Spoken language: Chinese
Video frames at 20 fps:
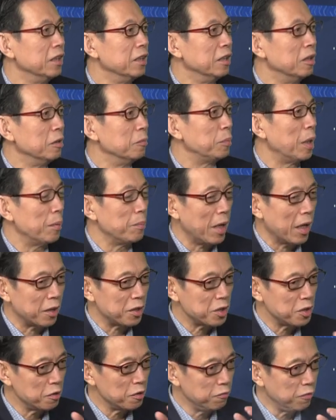把马克
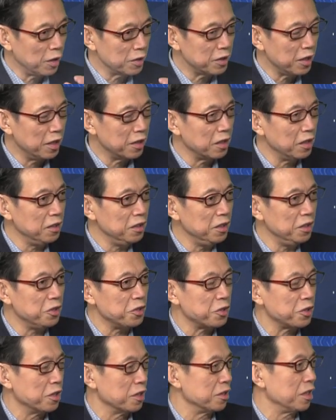思放在一个历
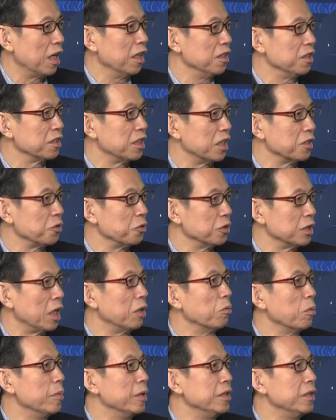史的长河当中，让
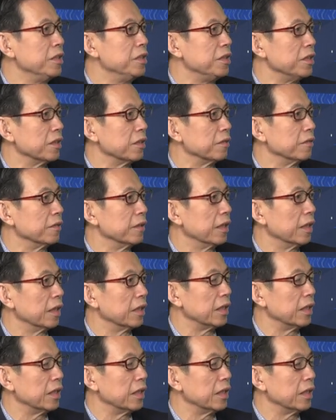我们理解啊。